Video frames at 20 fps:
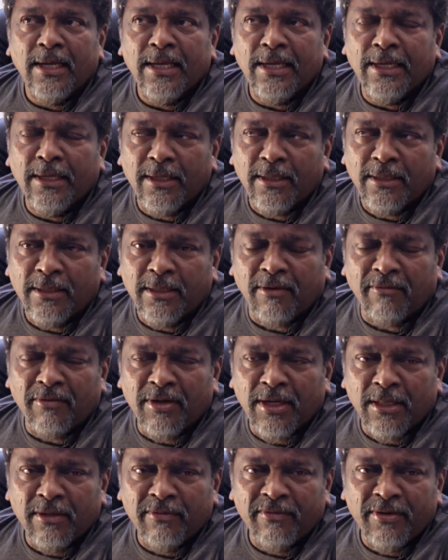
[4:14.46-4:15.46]
நான் எங்கேயாவது
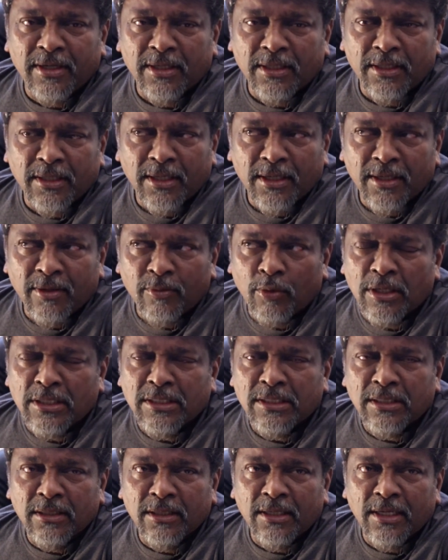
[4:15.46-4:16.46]
தவறி அதை விட்டுருந்தேன்
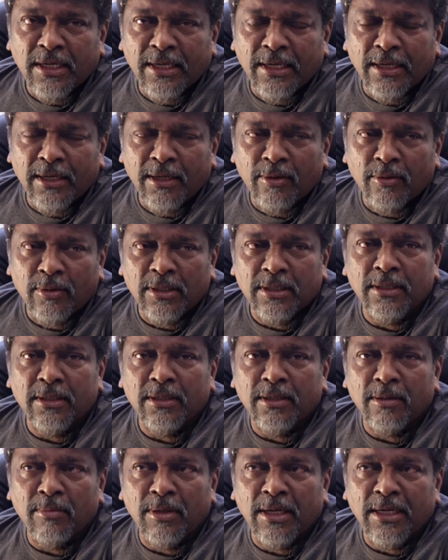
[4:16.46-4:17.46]
உடஞ்சிருந்தேன்னா என்ன
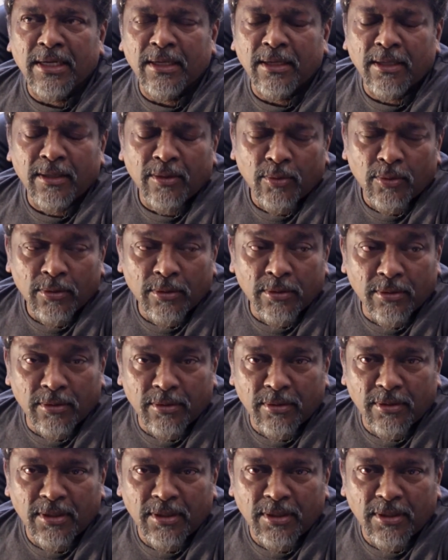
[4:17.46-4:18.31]
ஆகுறதுன்ற மாதிரியான ஒரு